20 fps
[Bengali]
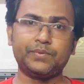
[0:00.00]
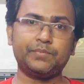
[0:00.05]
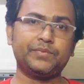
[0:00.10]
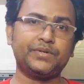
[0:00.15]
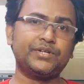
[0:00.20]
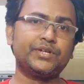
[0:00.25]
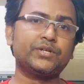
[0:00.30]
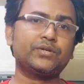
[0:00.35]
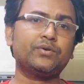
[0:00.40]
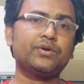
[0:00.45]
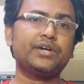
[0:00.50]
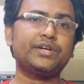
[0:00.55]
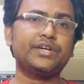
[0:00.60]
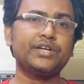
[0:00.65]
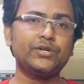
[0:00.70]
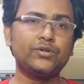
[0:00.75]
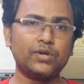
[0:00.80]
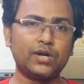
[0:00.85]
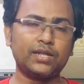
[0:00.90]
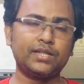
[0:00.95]
বিশেষ করে
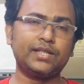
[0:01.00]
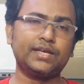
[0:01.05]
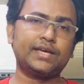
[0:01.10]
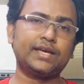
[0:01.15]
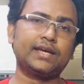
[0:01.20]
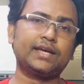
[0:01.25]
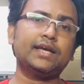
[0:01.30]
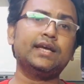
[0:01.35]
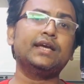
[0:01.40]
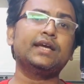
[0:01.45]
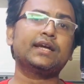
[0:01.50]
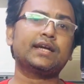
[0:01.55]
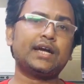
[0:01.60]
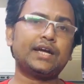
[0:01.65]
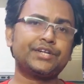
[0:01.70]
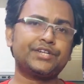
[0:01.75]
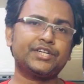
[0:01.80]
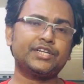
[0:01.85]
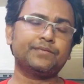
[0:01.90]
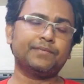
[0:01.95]
টি দেখে
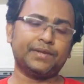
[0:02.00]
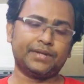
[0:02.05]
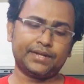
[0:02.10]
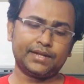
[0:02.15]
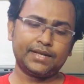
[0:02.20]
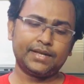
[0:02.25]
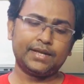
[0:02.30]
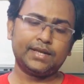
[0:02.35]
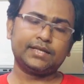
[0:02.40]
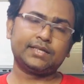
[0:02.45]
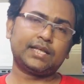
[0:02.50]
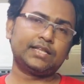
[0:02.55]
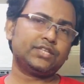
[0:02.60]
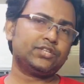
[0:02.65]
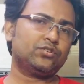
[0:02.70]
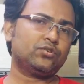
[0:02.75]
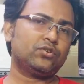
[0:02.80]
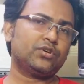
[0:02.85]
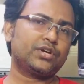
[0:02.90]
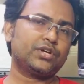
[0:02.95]
কাজ শিখবেন
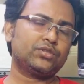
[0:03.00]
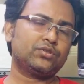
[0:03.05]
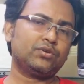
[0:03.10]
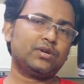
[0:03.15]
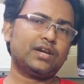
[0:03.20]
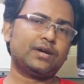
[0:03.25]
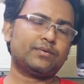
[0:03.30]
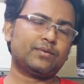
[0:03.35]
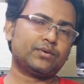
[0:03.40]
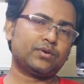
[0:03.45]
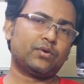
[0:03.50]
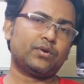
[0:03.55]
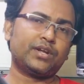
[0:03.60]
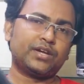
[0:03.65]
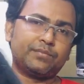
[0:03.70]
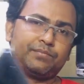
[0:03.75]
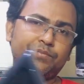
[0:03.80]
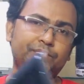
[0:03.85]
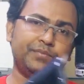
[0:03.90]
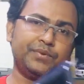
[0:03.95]
তাদের জন্য কিন্তু এই ল্যাপটপটা
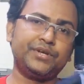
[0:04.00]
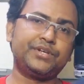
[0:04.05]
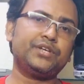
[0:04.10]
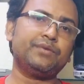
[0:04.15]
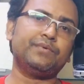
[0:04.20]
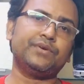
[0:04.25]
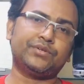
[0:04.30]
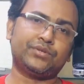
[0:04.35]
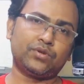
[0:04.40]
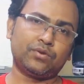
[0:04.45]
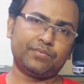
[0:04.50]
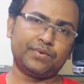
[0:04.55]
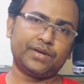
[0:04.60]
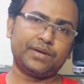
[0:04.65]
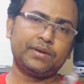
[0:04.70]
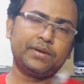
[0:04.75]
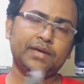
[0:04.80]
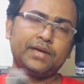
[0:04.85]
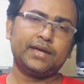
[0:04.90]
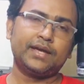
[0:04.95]
অনেক বেশি বেস্ট হবে
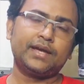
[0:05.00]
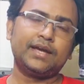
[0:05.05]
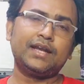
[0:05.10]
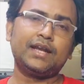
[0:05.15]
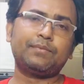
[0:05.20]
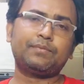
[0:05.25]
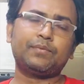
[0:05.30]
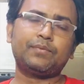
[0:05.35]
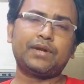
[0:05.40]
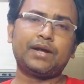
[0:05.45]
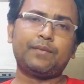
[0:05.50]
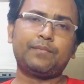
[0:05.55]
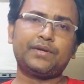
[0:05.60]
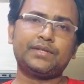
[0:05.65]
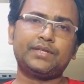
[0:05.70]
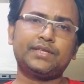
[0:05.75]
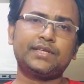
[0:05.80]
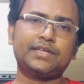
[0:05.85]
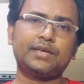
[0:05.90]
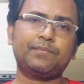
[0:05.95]
এই ল্যাপটপটা
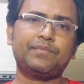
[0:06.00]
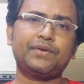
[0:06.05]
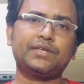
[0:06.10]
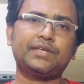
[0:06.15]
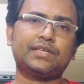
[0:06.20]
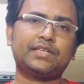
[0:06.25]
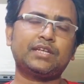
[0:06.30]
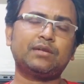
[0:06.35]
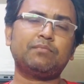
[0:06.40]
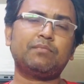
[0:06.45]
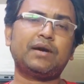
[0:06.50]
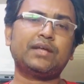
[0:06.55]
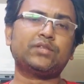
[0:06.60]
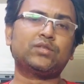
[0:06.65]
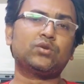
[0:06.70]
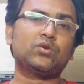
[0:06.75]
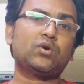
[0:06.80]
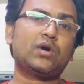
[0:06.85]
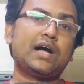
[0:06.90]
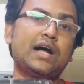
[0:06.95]
আমাদের থেকে পেয়ে যাচ্ছেন
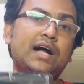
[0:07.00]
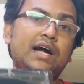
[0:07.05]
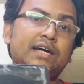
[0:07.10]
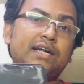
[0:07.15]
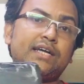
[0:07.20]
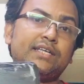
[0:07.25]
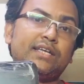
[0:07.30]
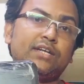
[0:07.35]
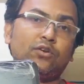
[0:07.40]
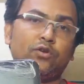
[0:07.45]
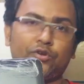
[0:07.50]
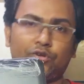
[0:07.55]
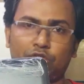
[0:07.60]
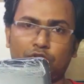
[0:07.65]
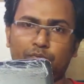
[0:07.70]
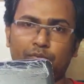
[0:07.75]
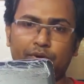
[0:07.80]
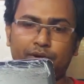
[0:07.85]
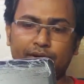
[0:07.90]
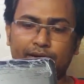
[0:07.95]
মাত্র আট হাজার নশো
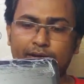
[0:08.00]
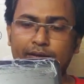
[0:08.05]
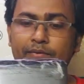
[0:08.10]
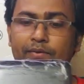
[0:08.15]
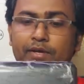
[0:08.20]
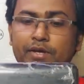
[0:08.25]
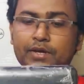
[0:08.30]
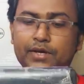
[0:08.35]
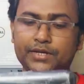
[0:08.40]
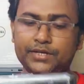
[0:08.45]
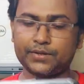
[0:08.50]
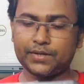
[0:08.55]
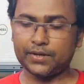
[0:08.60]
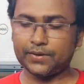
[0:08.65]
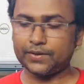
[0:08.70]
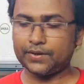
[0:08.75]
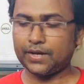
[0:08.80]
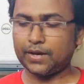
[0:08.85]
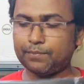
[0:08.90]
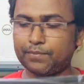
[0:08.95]
নব্বই টাকায়
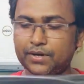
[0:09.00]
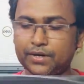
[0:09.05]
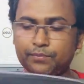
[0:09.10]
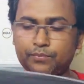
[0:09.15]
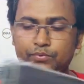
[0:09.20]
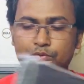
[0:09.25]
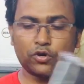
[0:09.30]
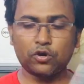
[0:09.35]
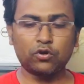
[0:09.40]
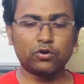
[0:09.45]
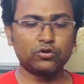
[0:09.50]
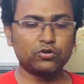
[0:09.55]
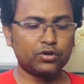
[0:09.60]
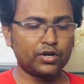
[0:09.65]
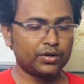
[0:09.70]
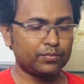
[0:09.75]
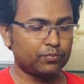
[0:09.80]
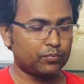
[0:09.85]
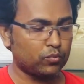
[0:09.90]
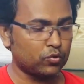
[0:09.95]
আপনারা সকল
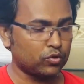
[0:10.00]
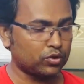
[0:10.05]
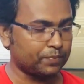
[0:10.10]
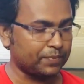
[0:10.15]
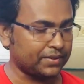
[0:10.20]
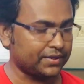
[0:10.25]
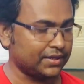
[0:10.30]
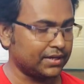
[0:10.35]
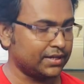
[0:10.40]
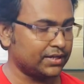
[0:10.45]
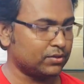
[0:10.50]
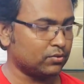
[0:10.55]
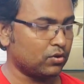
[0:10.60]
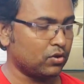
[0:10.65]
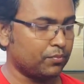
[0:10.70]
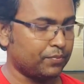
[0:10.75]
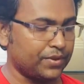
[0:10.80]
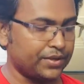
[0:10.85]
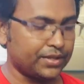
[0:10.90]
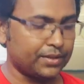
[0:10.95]
ধরনের পোর্ট ফ্যাসিলিটিসগুলো
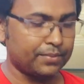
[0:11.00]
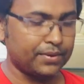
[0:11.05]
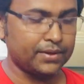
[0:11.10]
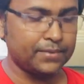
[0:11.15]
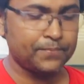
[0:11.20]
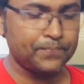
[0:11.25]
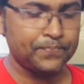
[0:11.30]
পেয়ে যাবেন